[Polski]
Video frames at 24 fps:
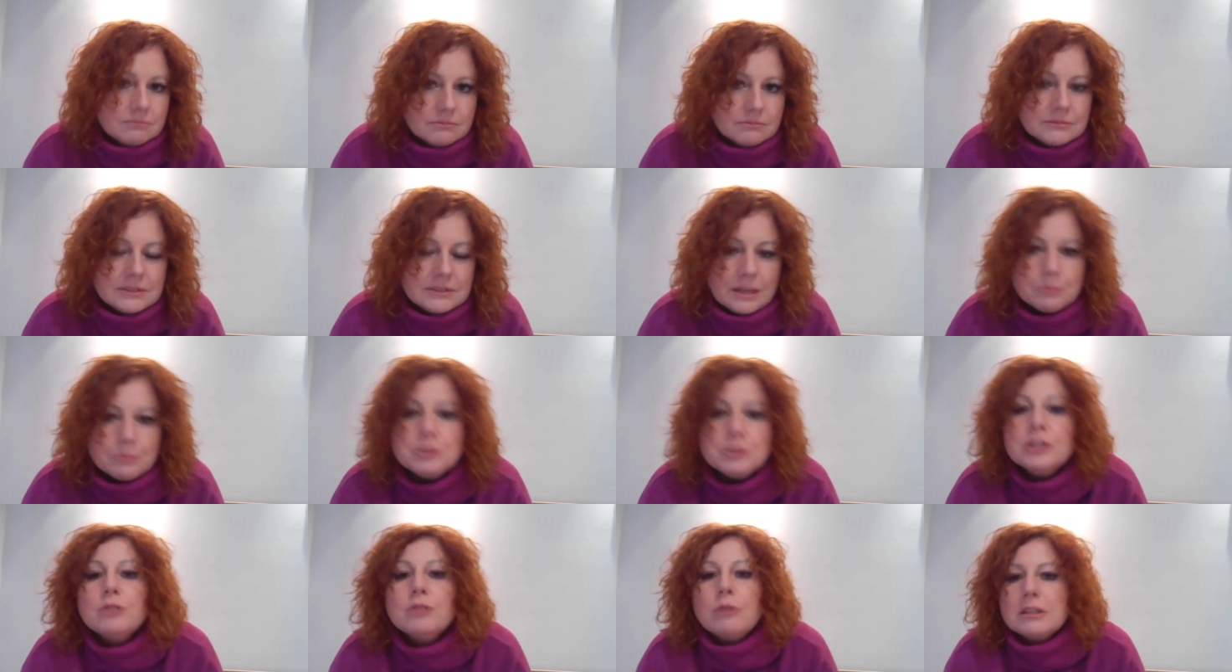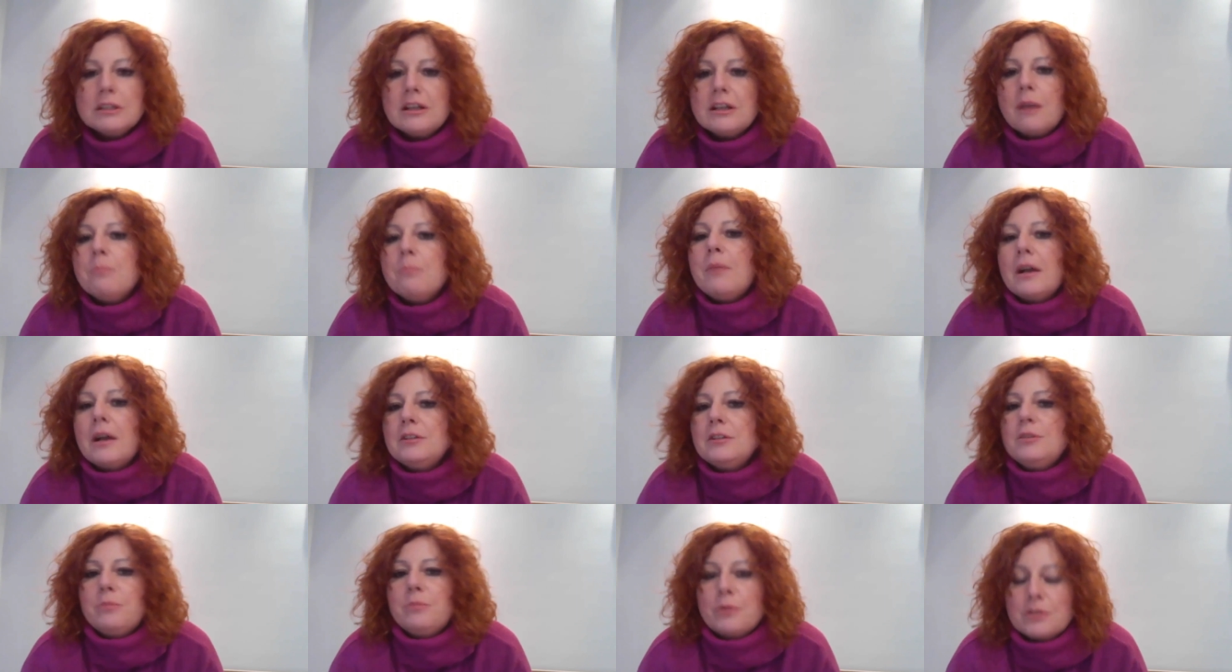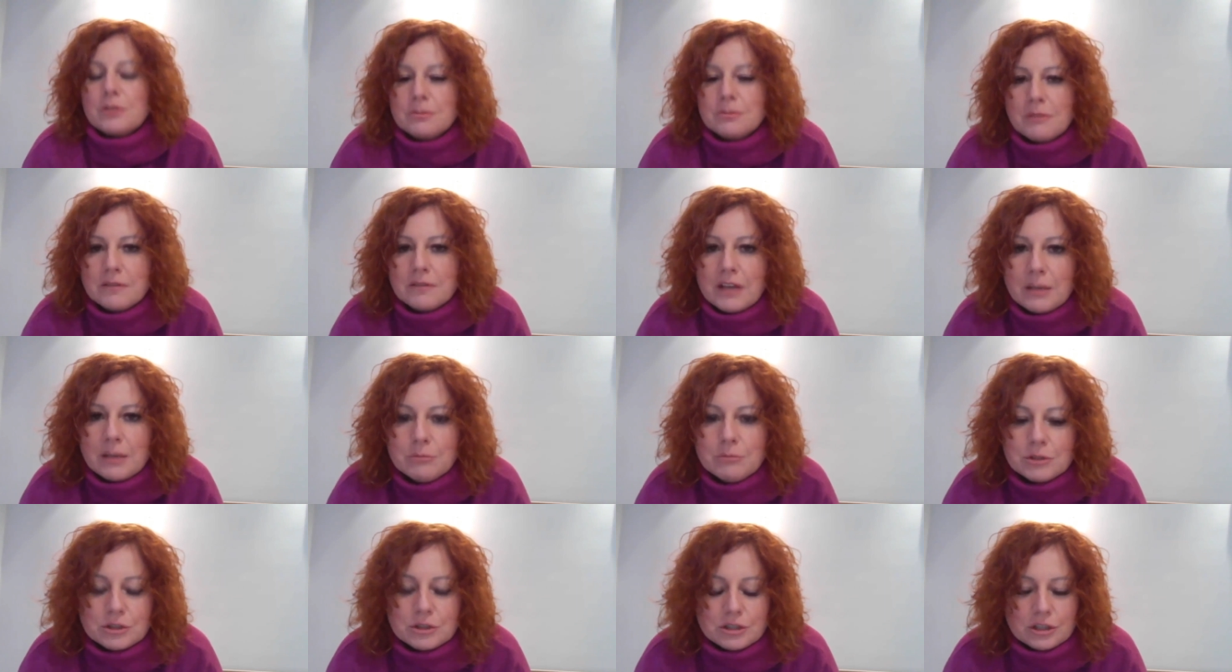na przykład kampanii
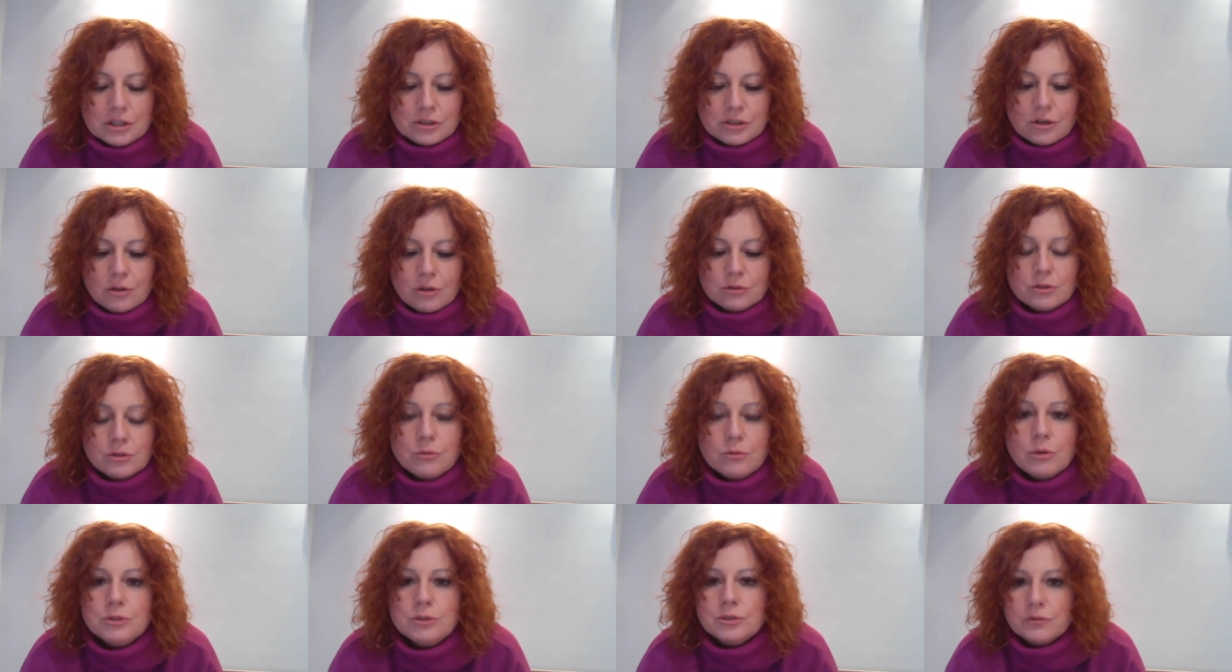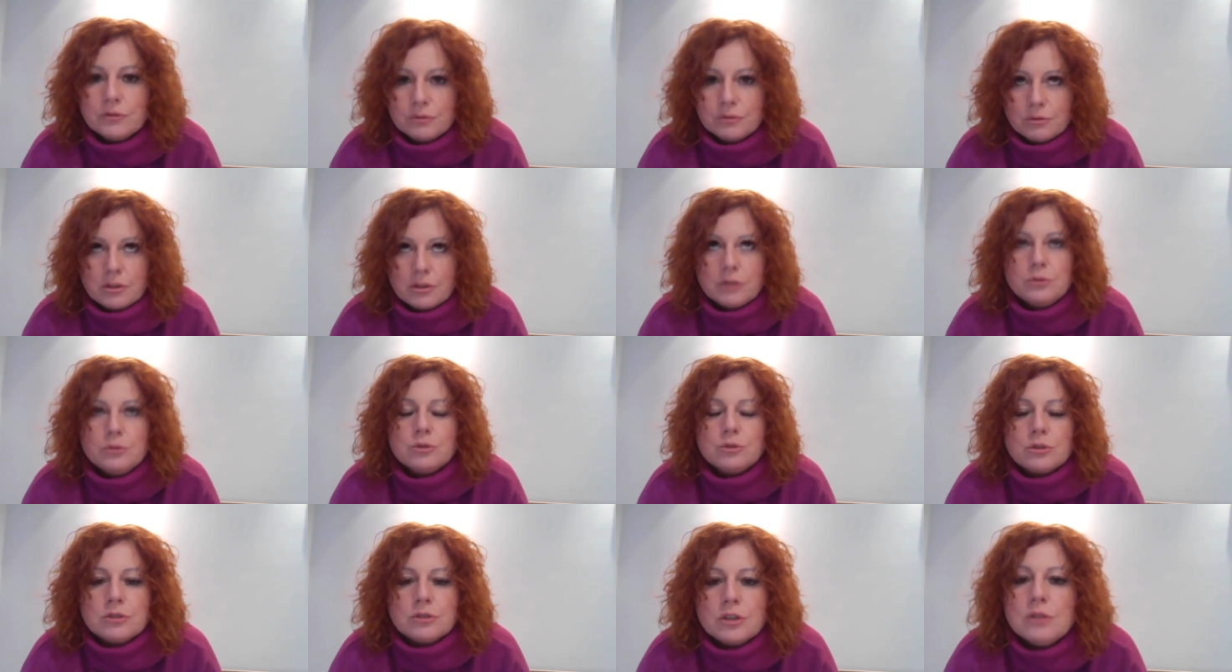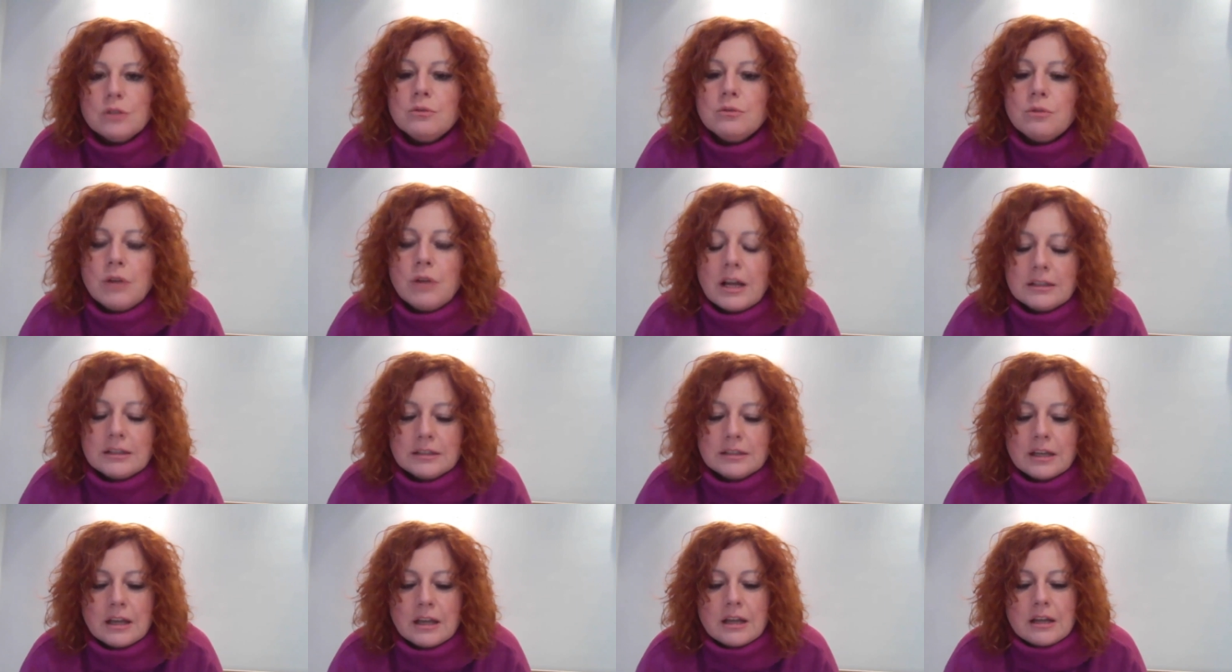Porozmawiajmy szczerze o otyłości, w której już od kilku
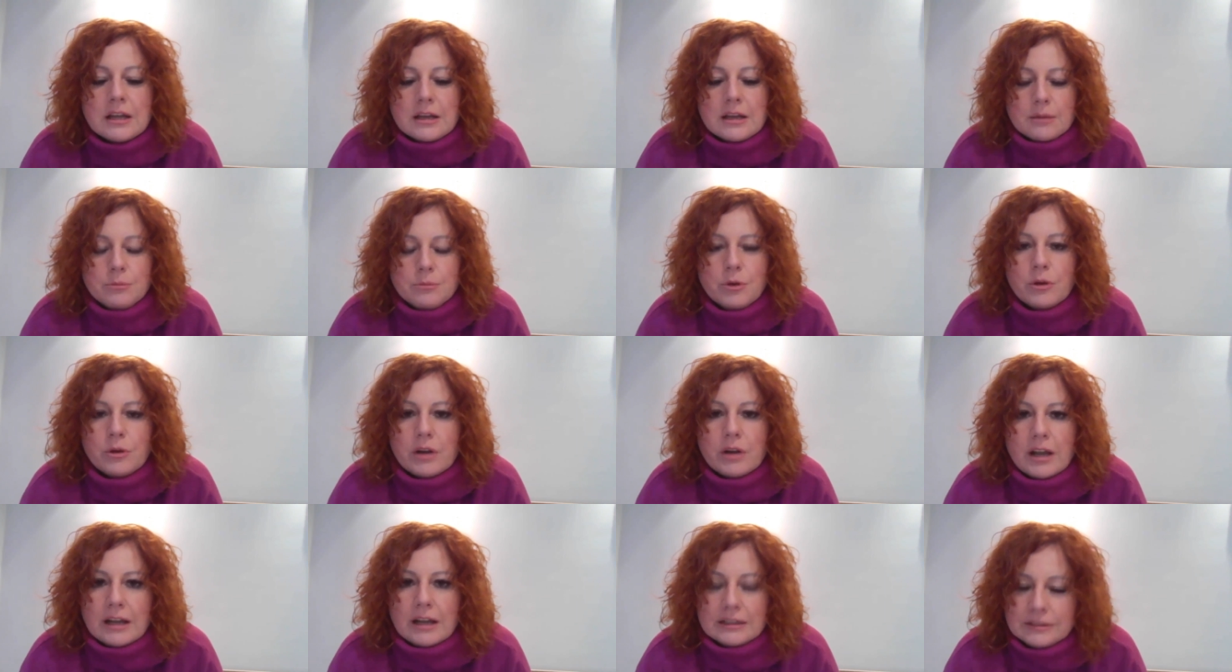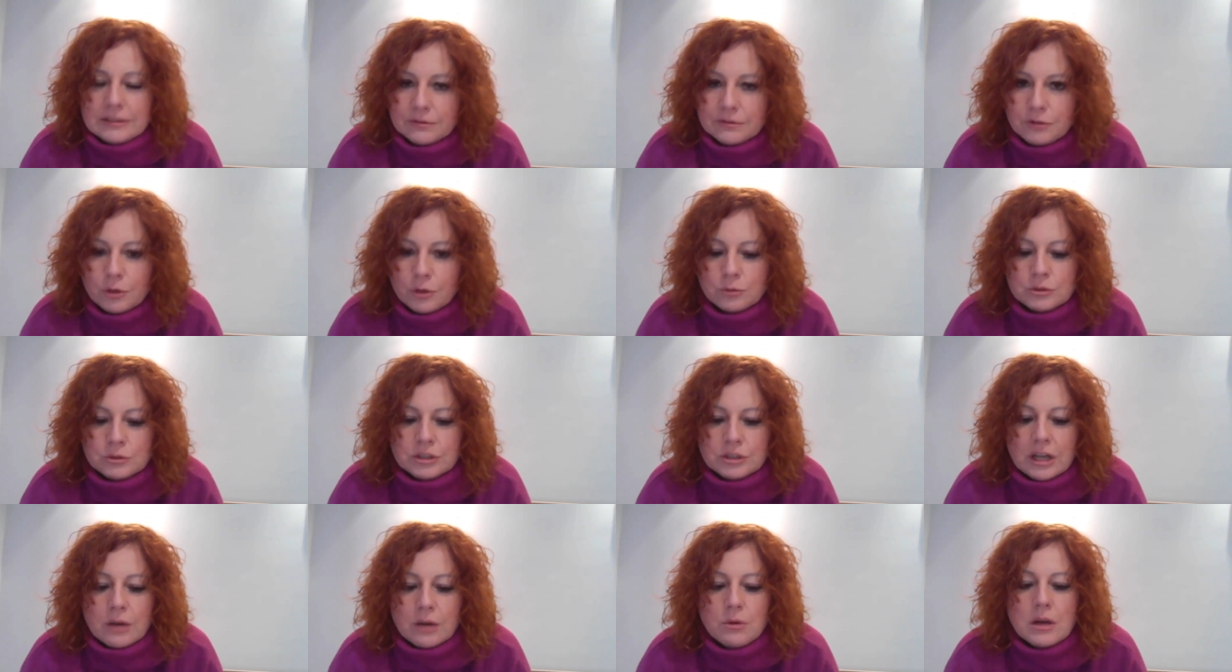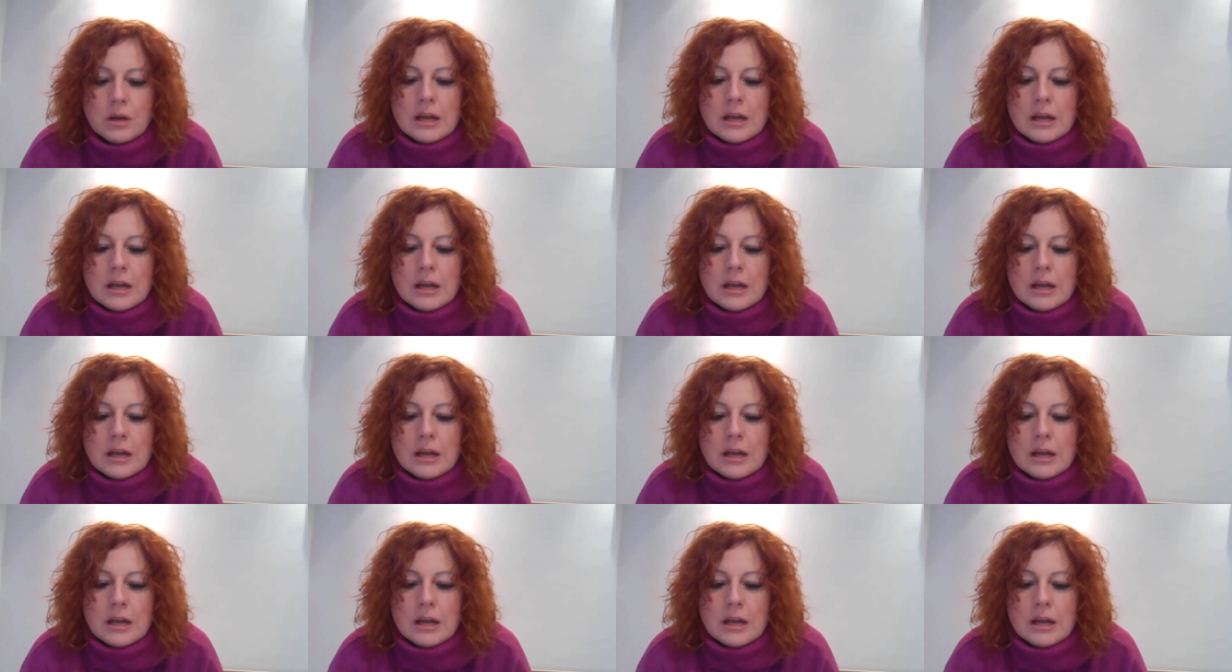lat biorę aktywnie udział,